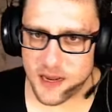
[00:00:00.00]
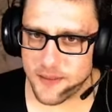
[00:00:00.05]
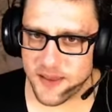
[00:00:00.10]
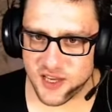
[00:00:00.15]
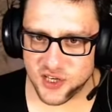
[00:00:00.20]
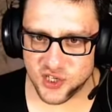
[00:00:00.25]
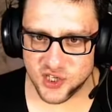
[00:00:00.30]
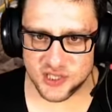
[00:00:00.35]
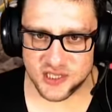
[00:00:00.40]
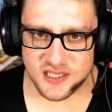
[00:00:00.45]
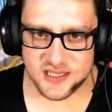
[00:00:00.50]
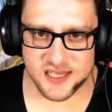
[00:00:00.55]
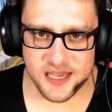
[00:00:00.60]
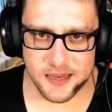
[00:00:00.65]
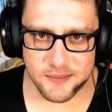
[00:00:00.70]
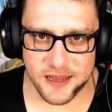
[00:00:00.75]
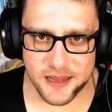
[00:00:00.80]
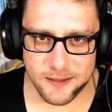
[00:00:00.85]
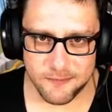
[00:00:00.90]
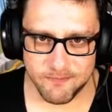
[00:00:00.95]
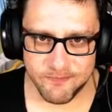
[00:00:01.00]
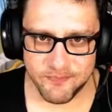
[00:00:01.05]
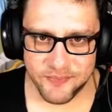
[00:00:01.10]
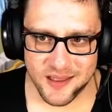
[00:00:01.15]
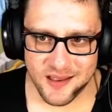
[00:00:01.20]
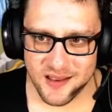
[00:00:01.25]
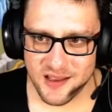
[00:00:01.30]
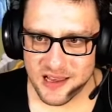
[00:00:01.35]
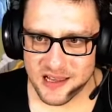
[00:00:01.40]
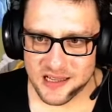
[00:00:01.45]
5 yıldız ama
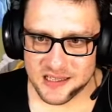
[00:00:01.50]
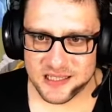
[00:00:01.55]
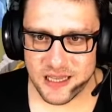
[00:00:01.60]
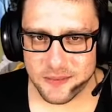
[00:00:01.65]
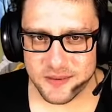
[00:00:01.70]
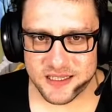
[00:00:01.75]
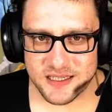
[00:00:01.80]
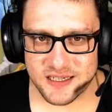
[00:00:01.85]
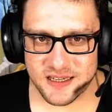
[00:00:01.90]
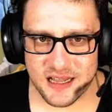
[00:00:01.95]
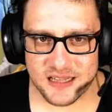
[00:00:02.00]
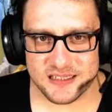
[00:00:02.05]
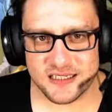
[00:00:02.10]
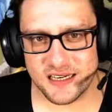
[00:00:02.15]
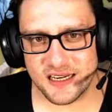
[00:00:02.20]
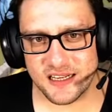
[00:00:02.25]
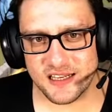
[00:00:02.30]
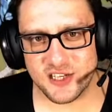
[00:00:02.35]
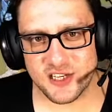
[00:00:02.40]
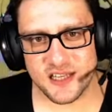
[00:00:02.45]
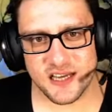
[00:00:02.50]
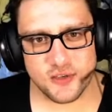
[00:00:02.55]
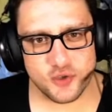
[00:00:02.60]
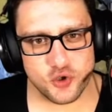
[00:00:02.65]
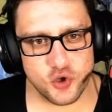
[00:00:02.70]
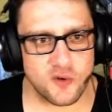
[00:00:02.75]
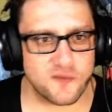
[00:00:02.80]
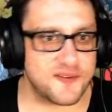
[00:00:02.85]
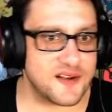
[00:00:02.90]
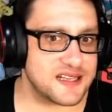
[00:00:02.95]
tabi kral kraliçeden
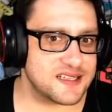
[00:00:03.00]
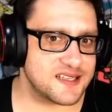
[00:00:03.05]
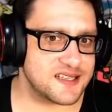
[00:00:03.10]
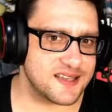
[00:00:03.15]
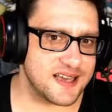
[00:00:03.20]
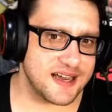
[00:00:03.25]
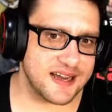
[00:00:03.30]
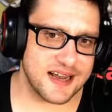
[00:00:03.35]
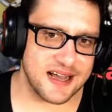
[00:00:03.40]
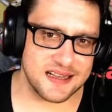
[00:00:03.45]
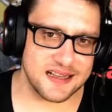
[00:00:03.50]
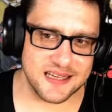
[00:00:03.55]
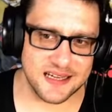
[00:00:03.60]
çok fazla değer elde